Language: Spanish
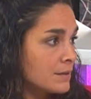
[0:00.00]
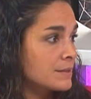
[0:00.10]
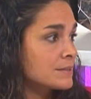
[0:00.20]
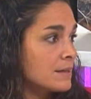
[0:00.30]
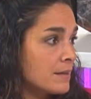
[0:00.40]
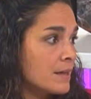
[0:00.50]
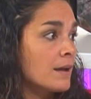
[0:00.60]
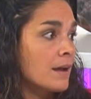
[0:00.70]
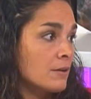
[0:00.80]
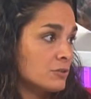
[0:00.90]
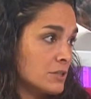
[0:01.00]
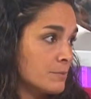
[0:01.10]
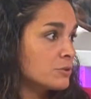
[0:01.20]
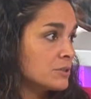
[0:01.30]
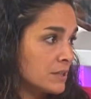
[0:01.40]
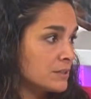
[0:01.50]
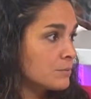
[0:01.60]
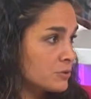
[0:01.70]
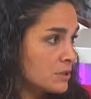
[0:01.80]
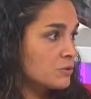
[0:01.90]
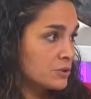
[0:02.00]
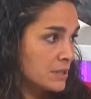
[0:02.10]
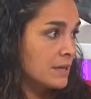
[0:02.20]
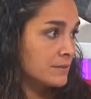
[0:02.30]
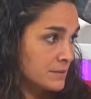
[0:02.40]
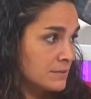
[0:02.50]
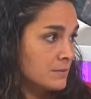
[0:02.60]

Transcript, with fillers: que se le dé a los equipos directivos de los CRAS,